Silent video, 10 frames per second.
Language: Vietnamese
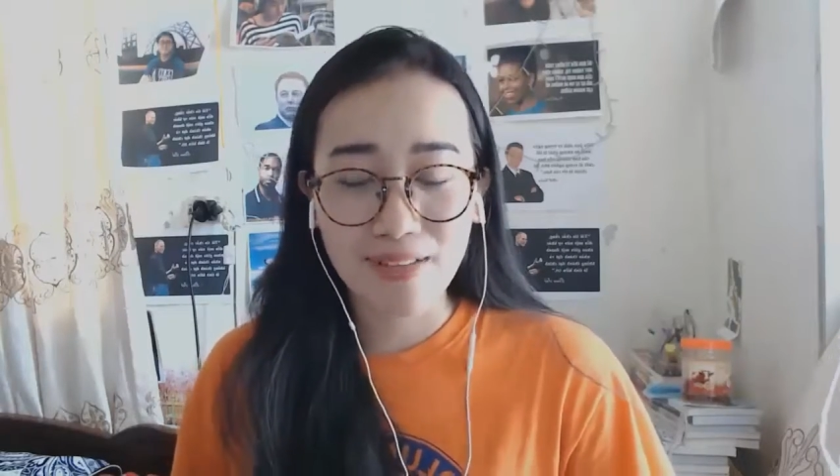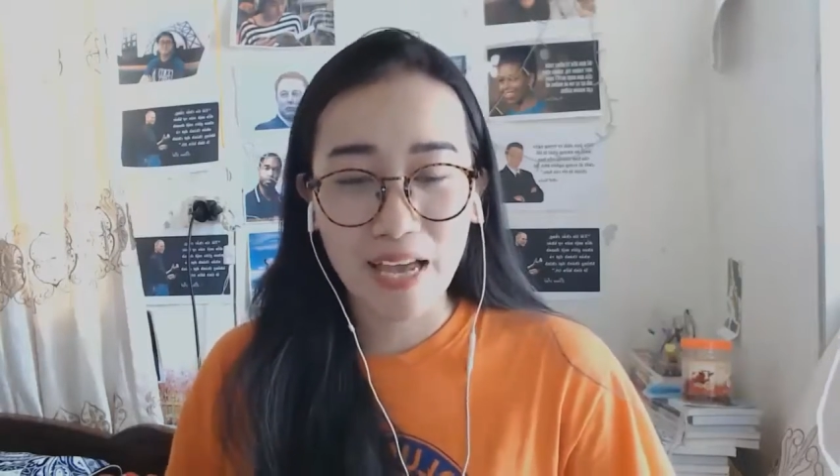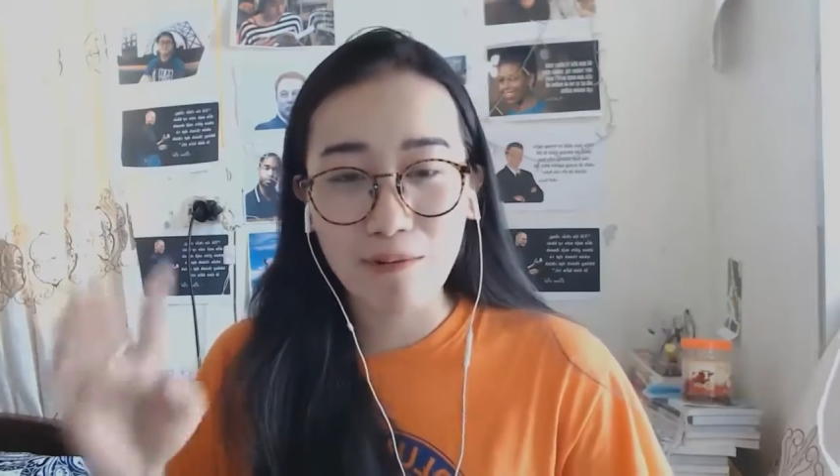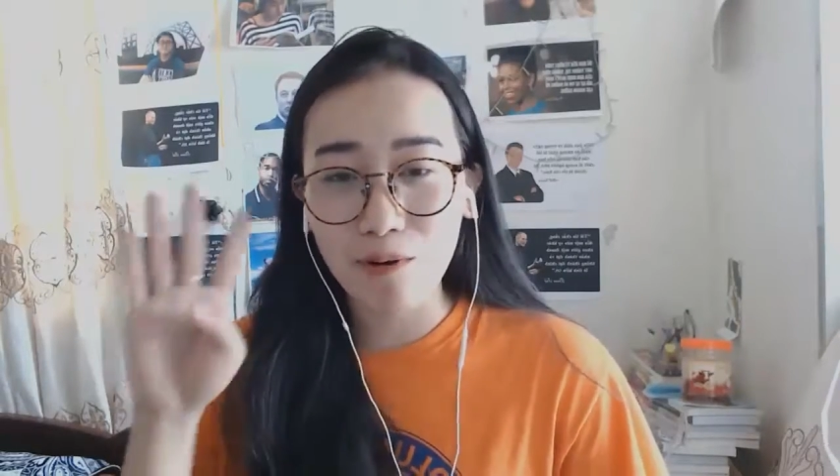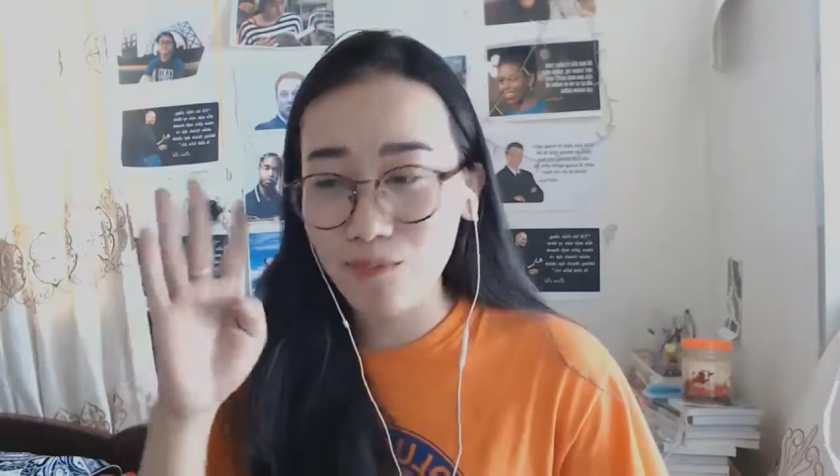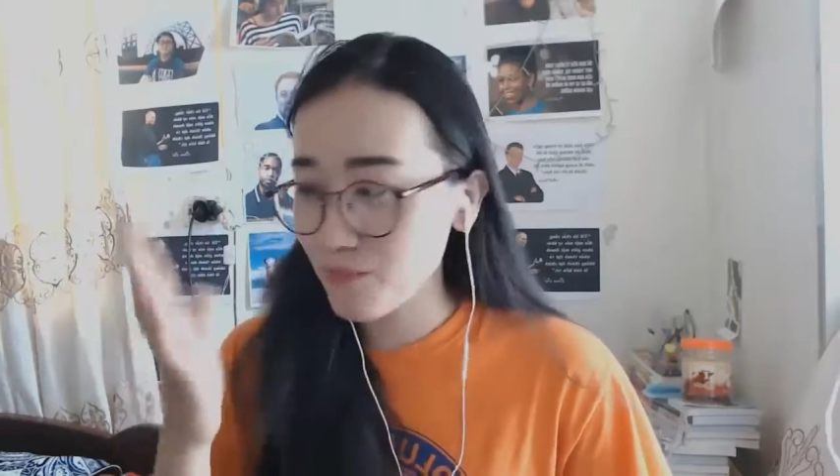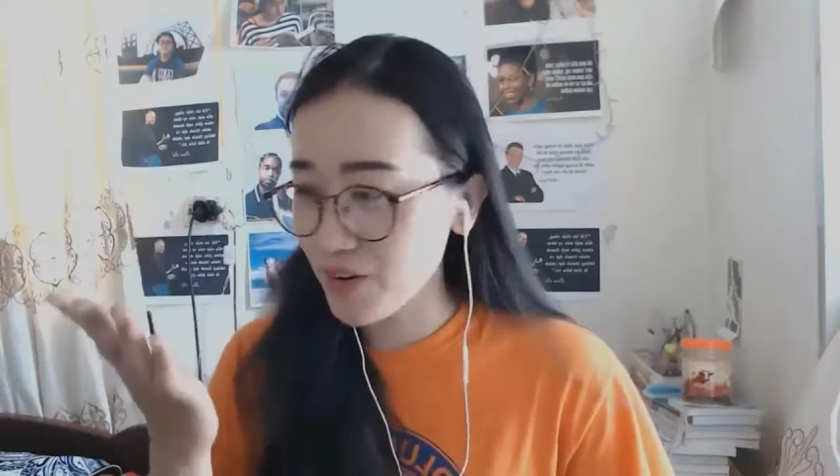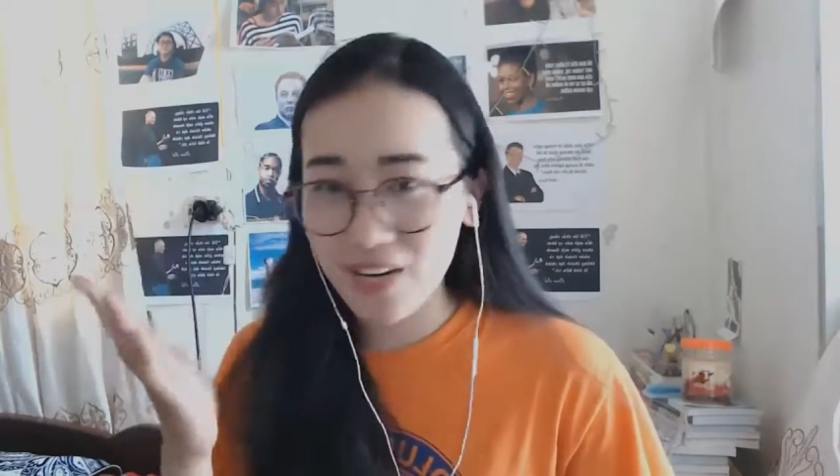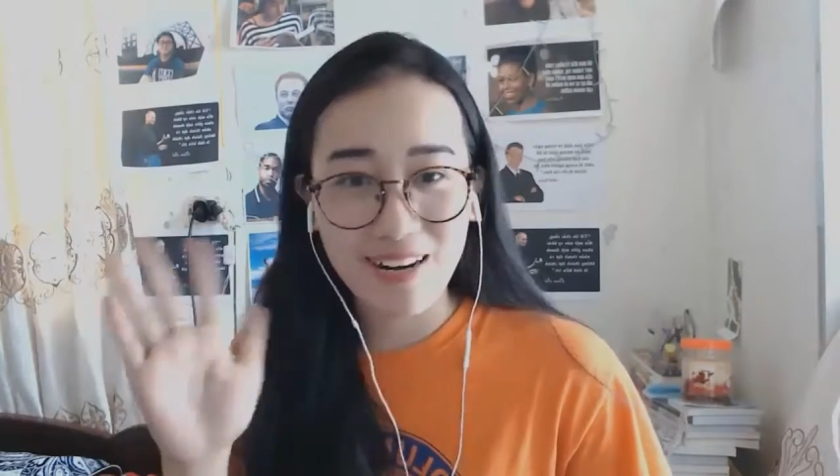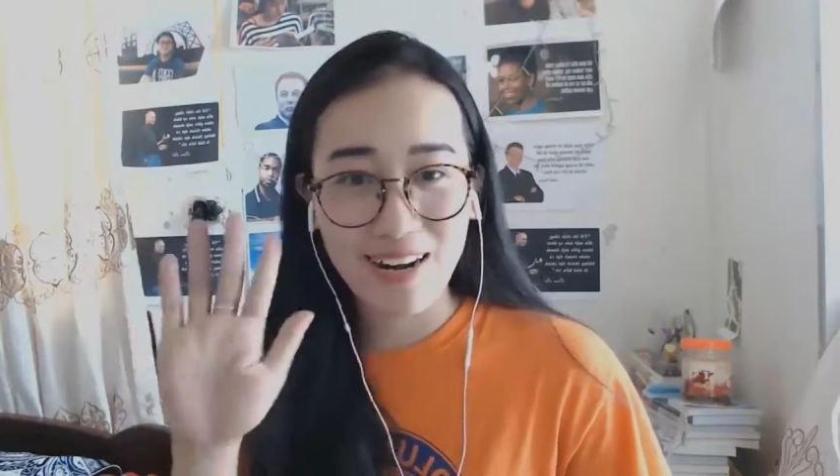Em có
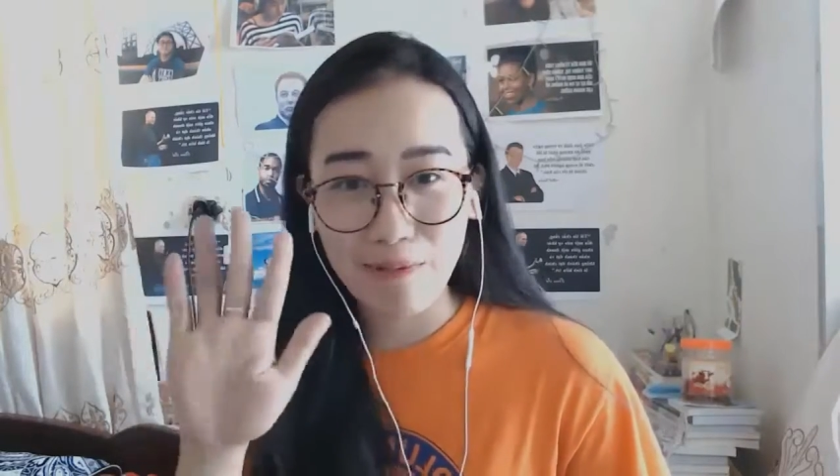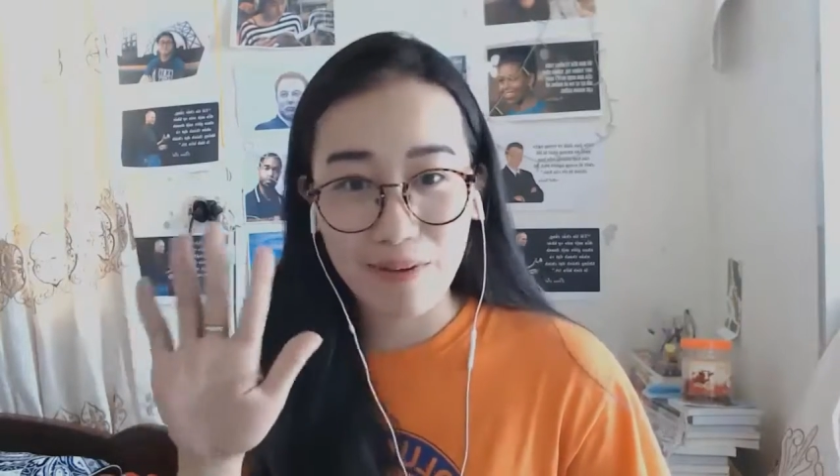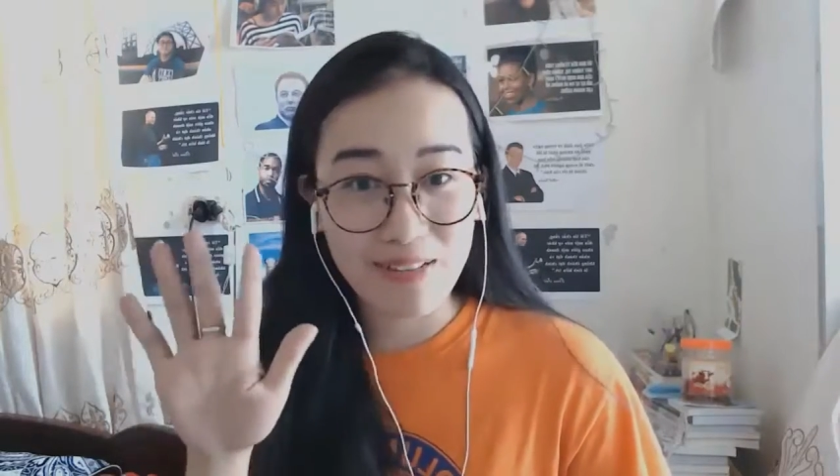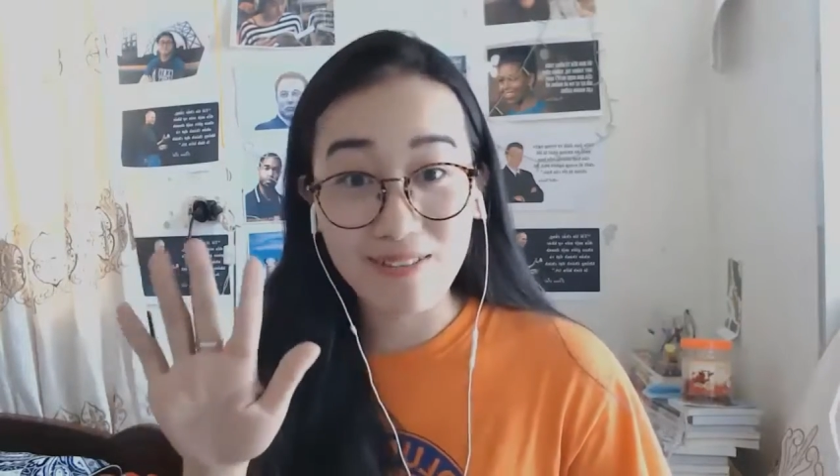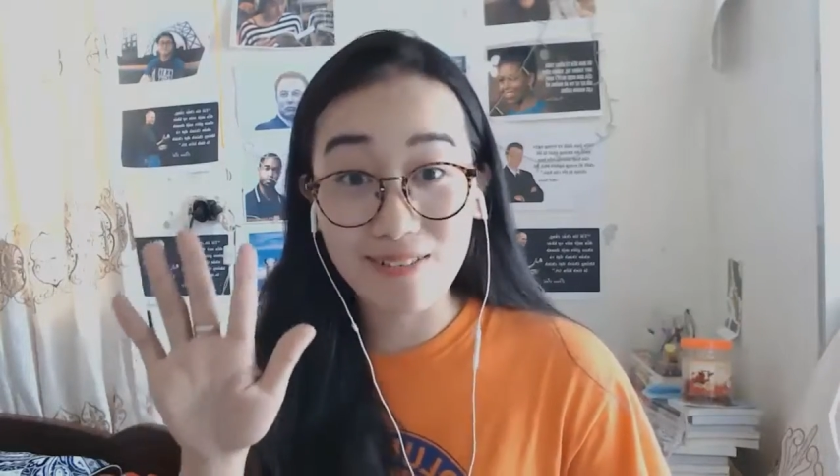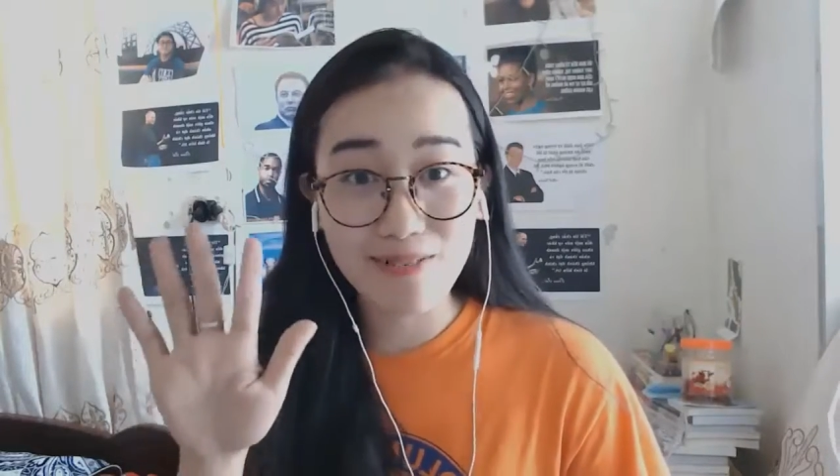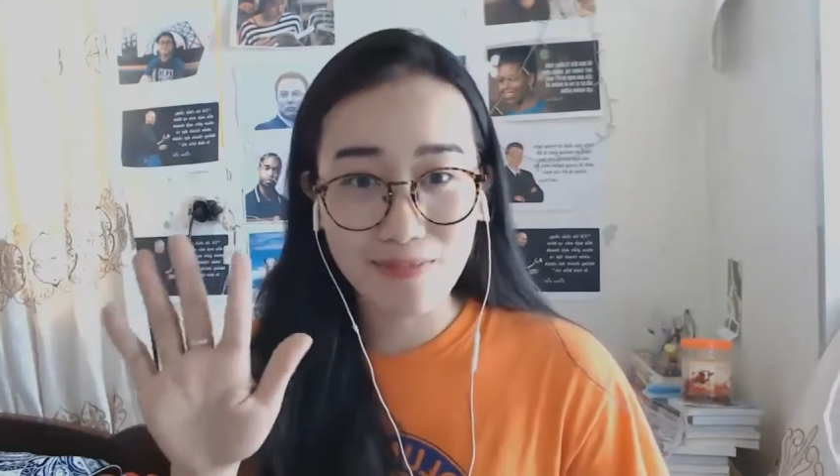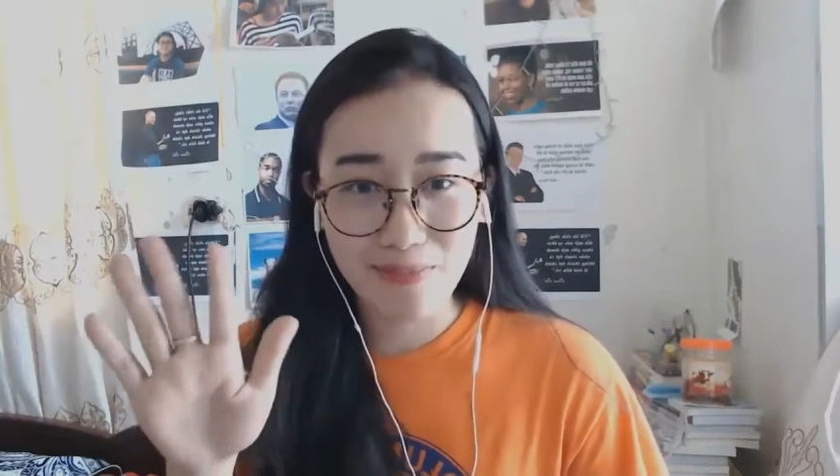năm cái thứ